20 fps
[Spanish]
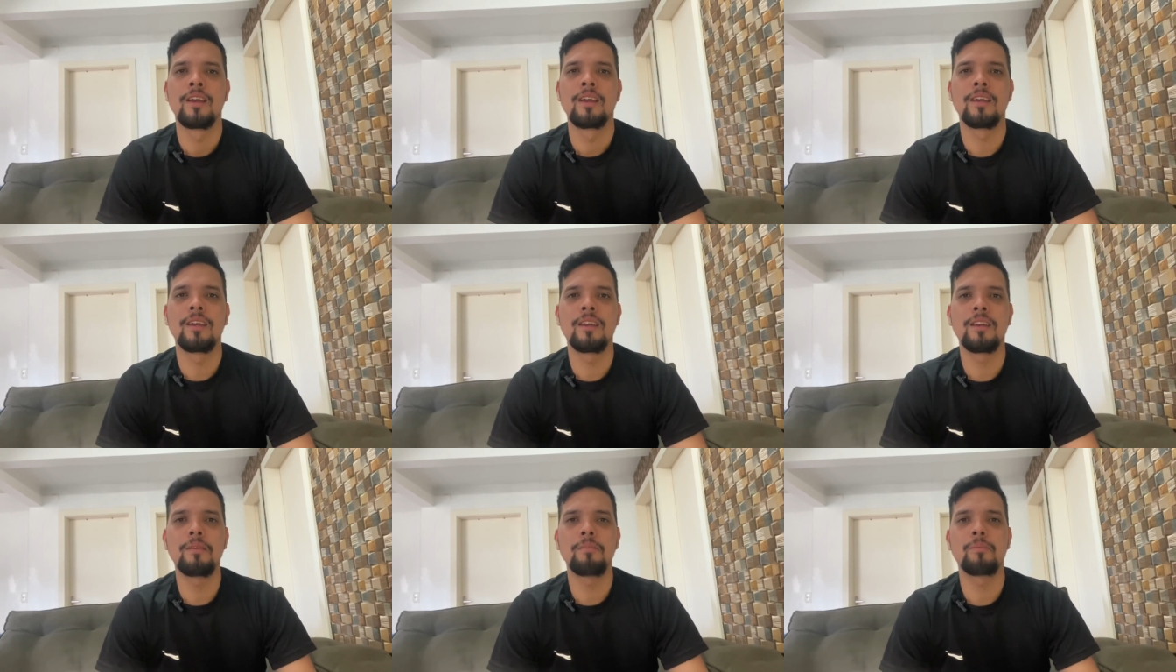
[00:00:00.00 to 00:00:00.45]

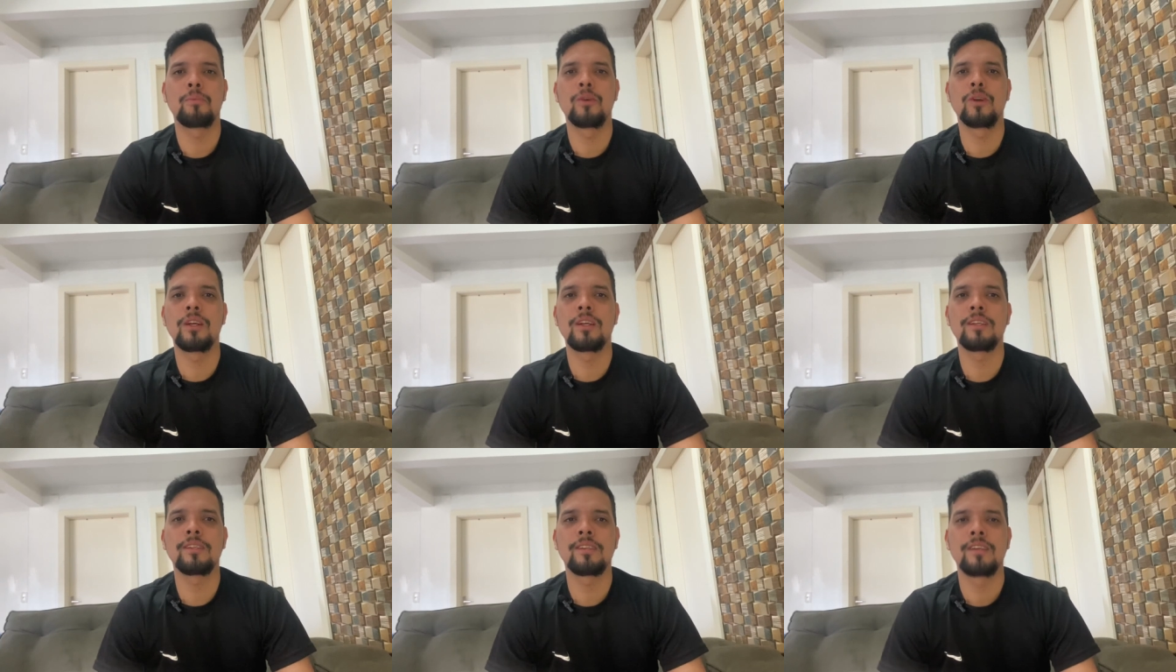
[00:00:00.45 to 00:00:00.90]
y
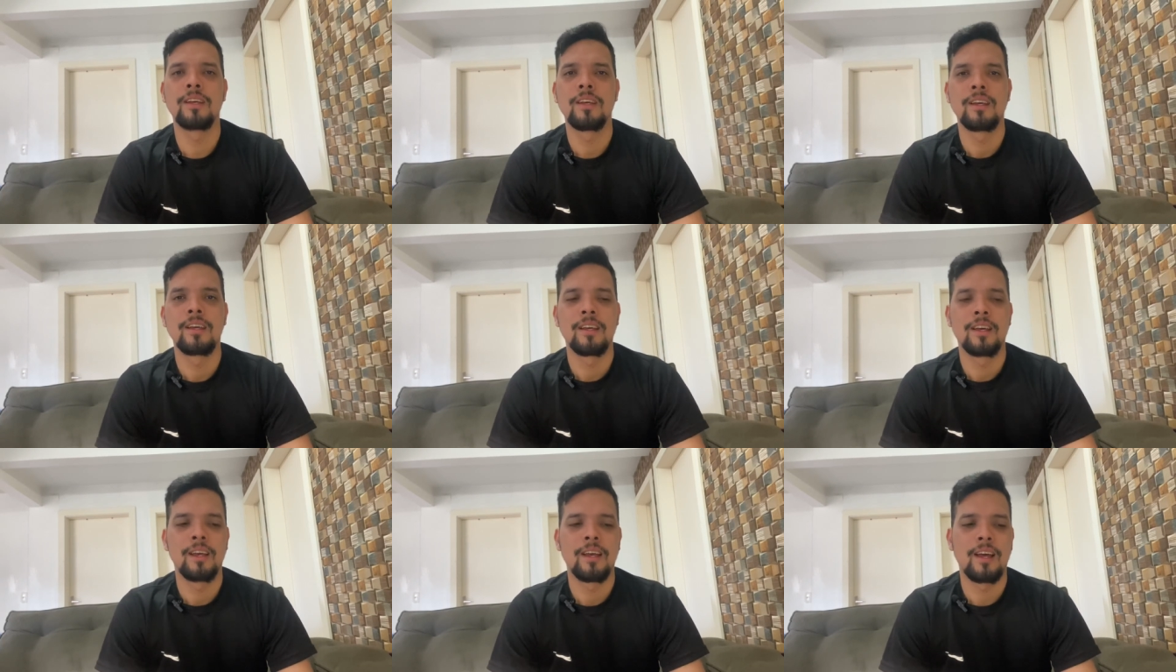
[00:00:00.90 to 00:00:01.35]
pues
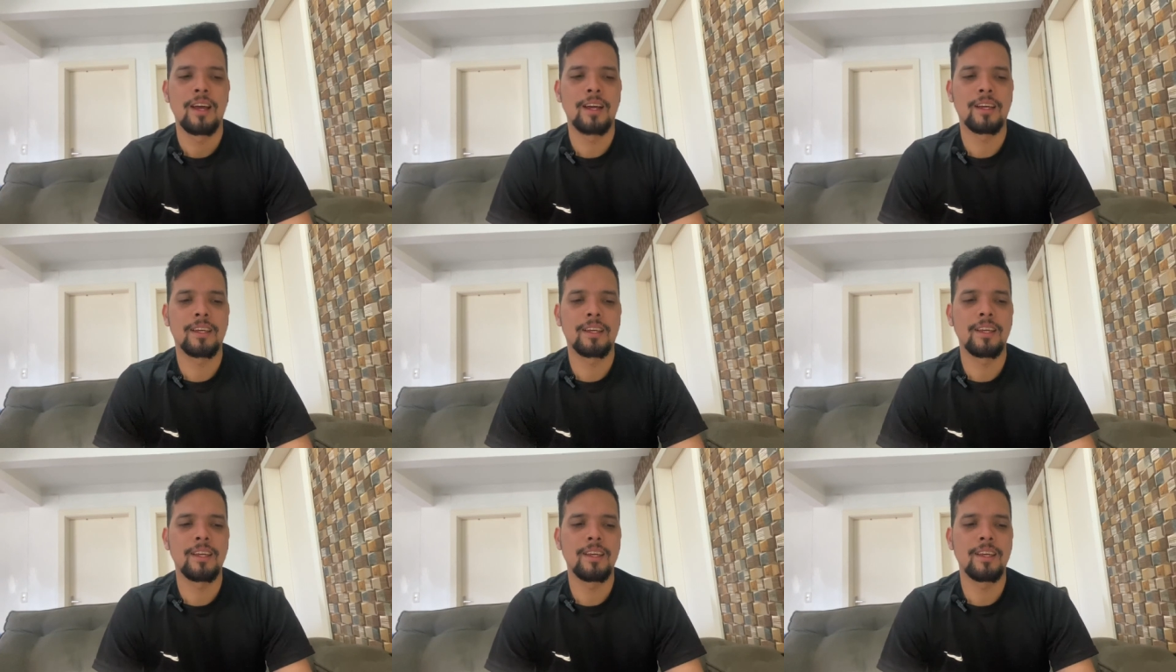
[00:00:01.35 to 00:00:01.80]

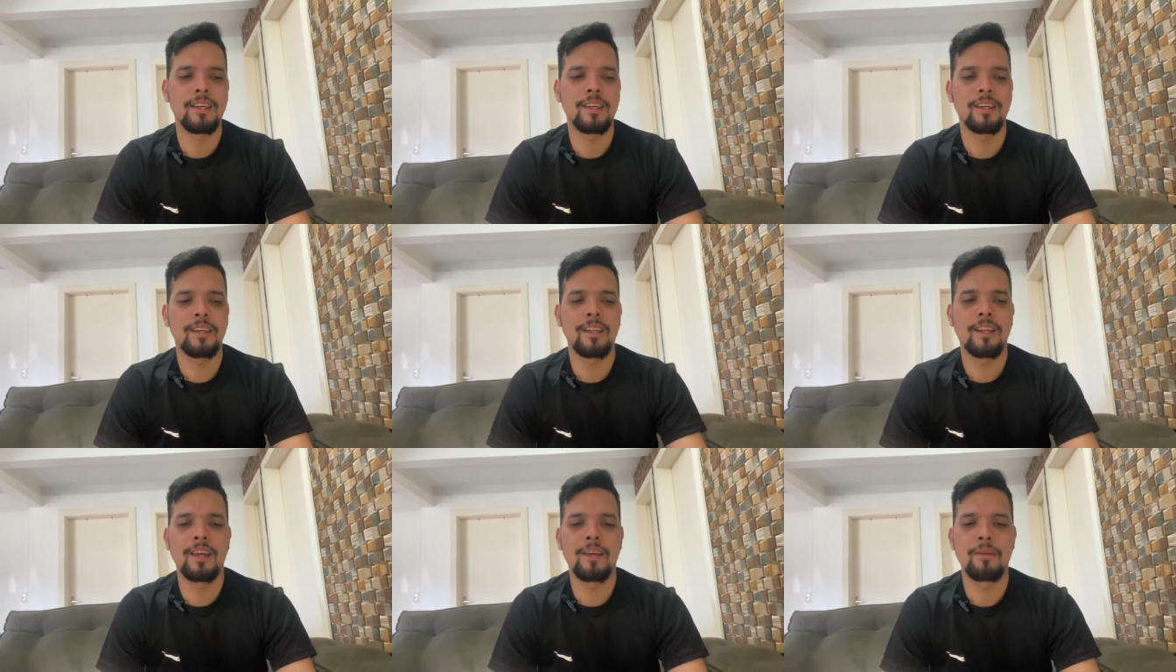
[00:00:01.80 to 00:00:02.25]

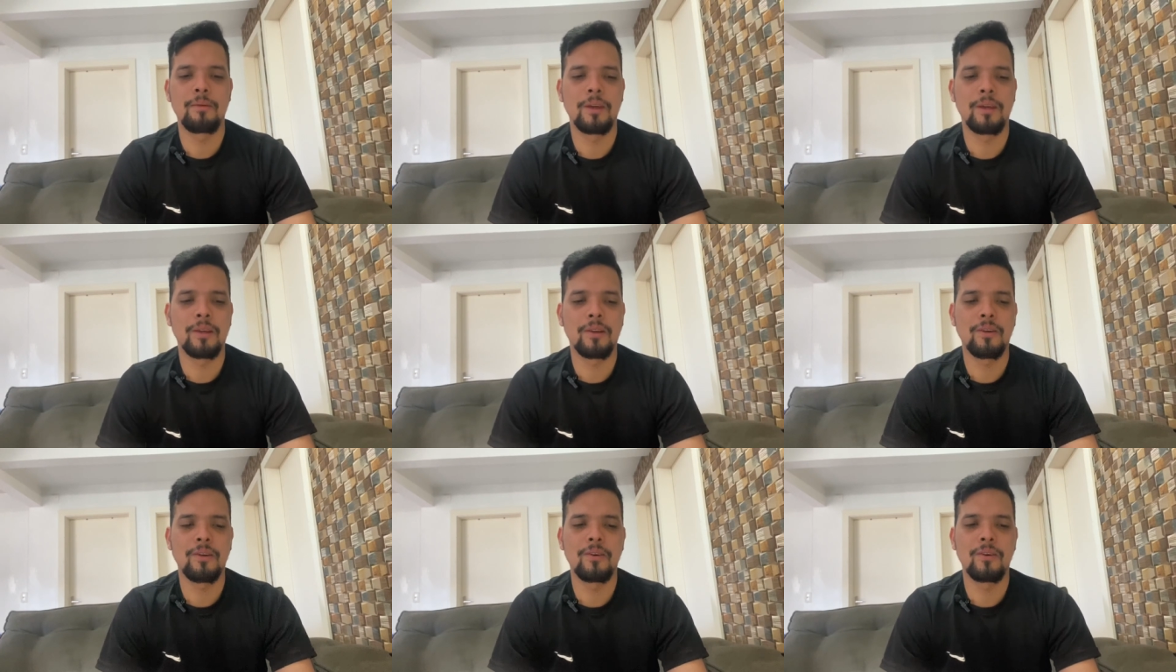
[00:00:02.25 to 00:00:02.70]
Aquí les
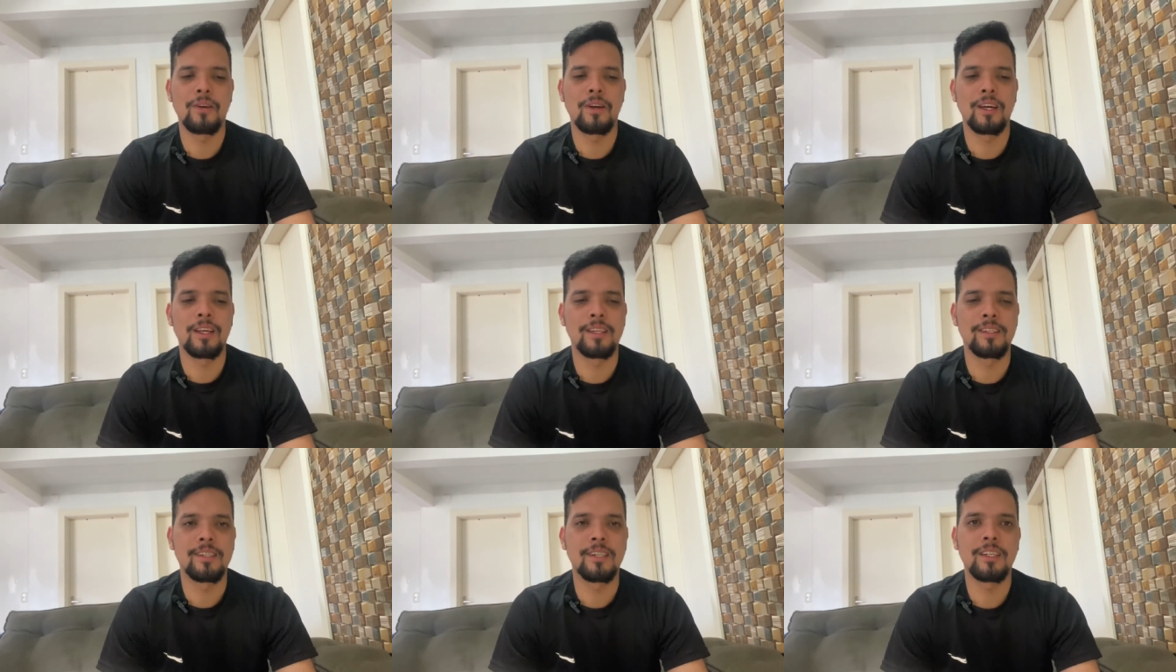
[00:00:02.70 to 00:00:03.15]
vengo
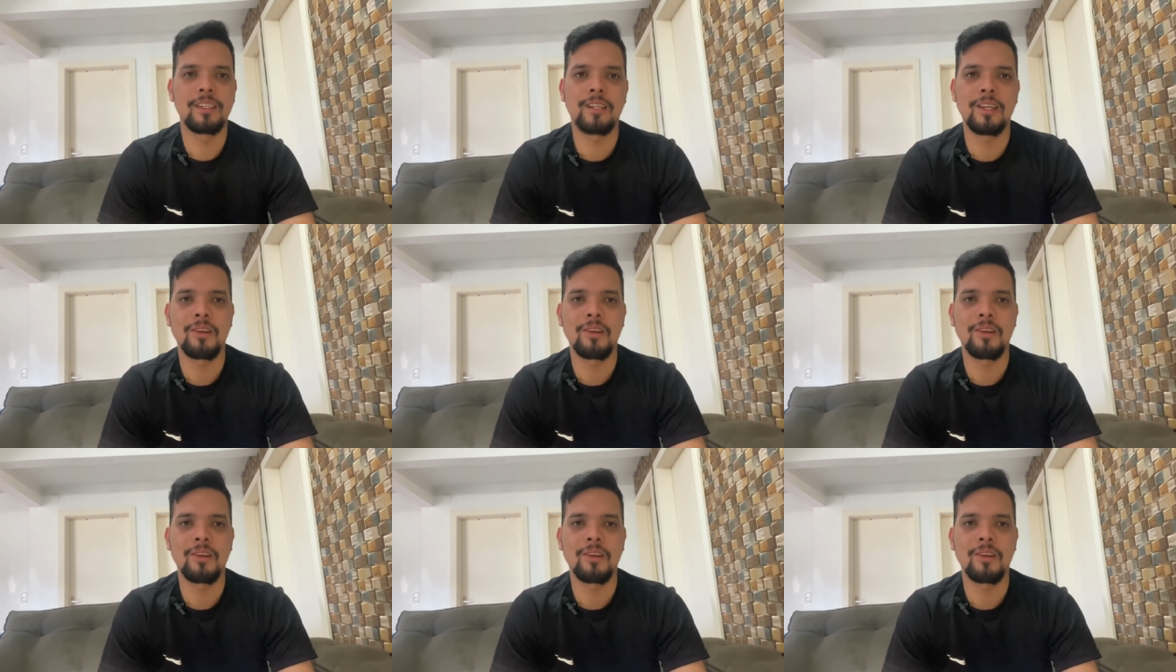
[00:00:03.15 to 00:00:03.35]
a decir,